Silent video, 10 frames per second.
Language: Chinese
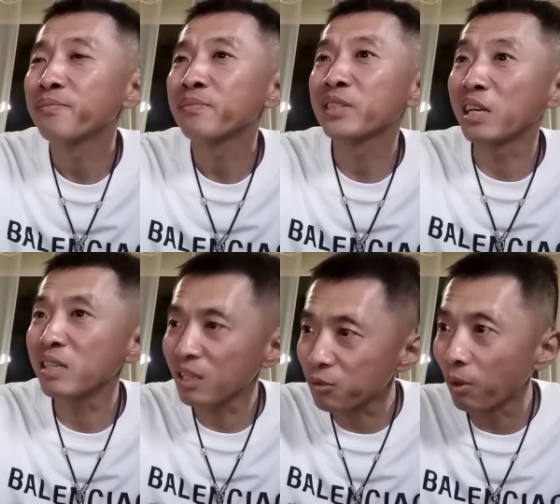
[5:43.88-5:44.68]
咱也
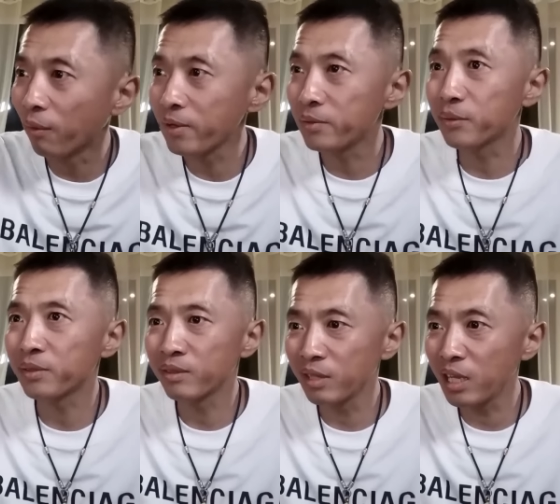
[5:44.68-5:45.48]
得说，我跟你说，
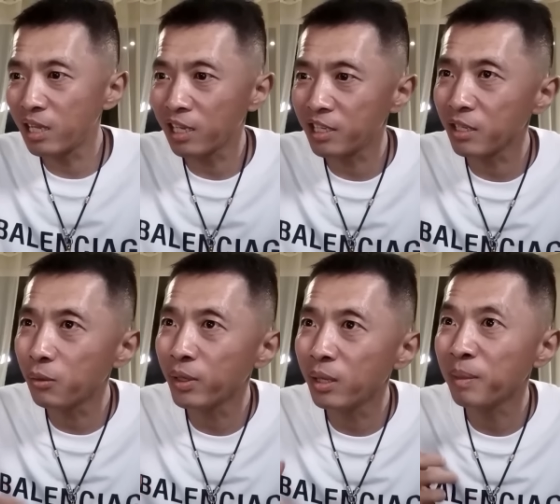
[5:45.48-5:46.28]
那天幸
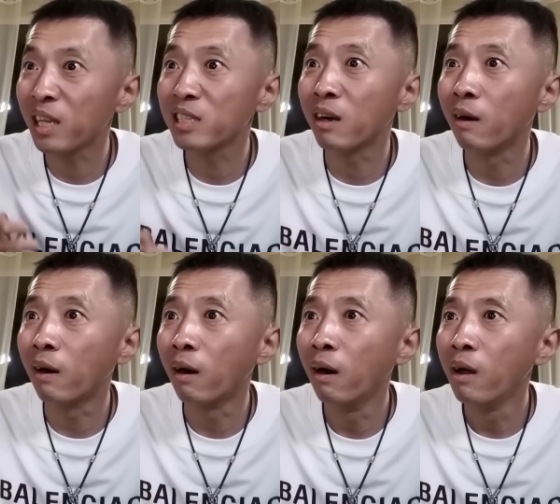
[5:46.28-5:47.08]
亏他没带枪啊，
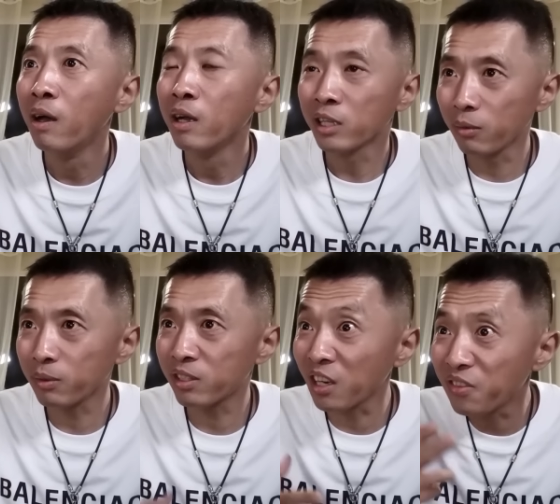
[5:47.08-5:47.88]
他要
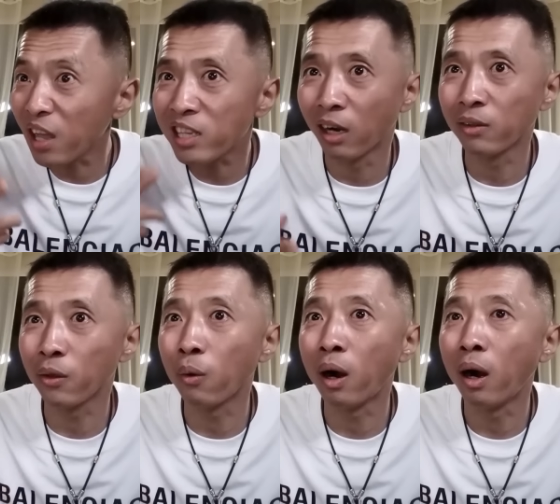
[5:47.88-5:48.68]
真带枪的
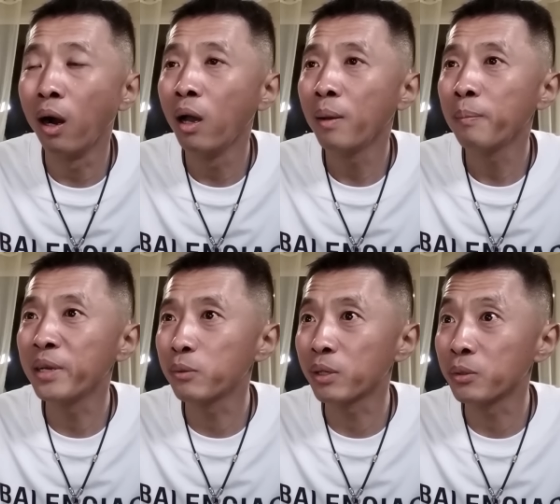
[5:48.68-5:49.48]
话，
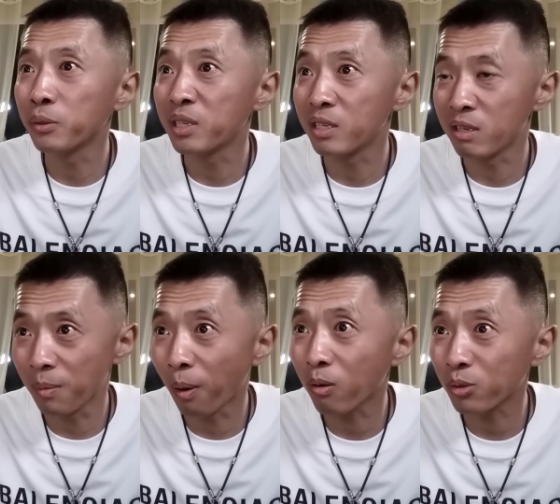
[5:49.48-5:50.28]
没准就一
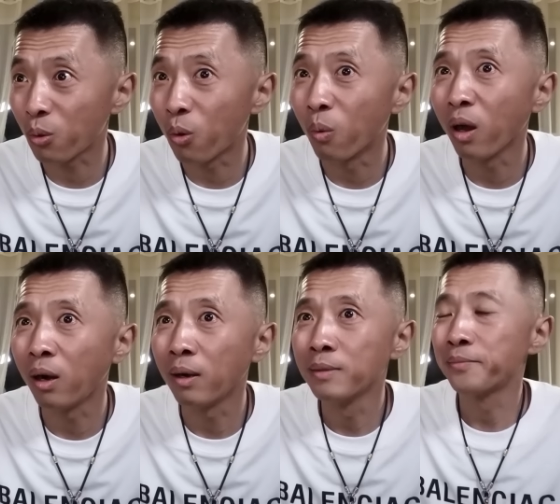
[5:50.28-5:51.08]
炮走红了。
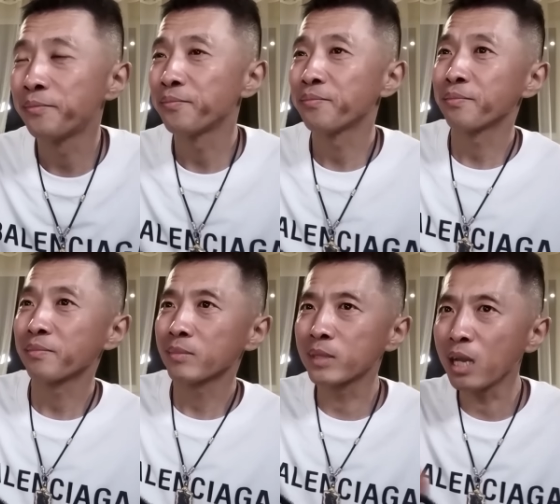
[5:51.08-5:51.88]

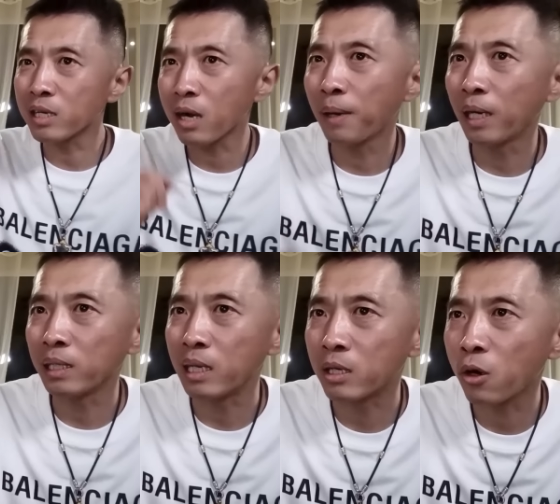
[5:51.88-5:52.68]
这事儿吧，
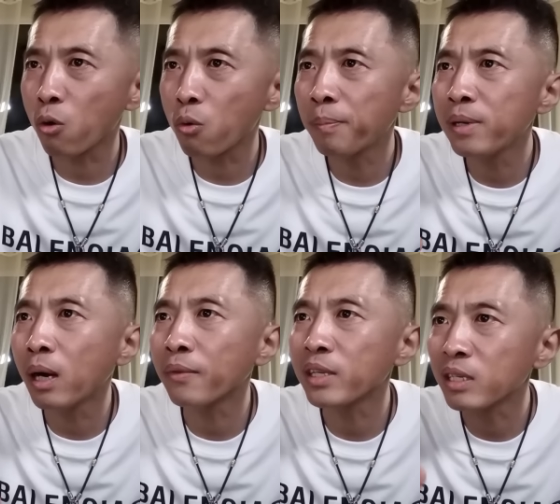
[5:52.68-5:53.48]
也是后面破
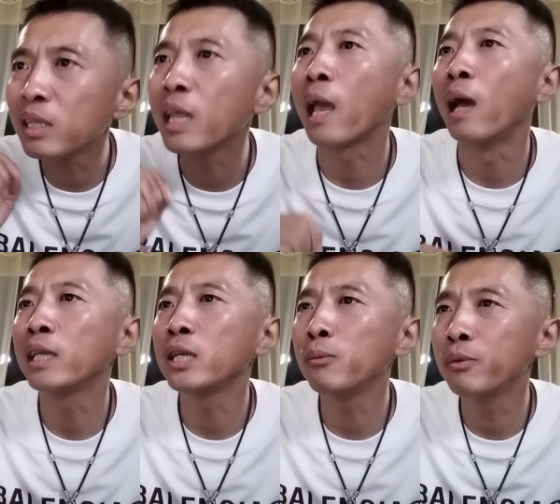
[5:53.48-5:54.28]
案的一个点，
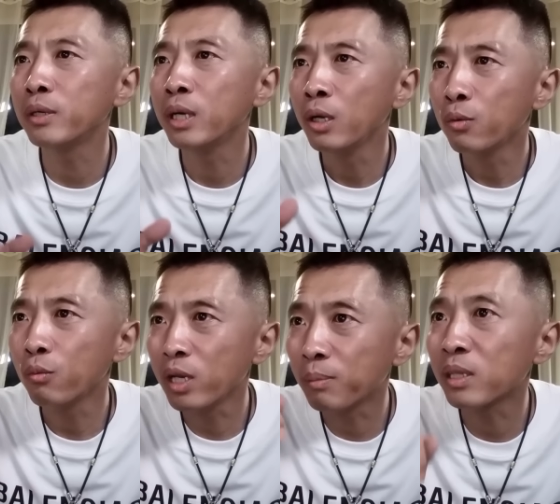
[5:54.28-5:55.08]
要不。
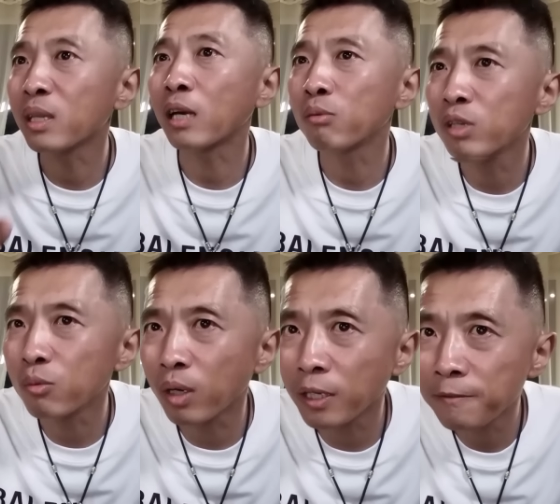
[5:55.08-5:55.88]
我也不能拿出来说来。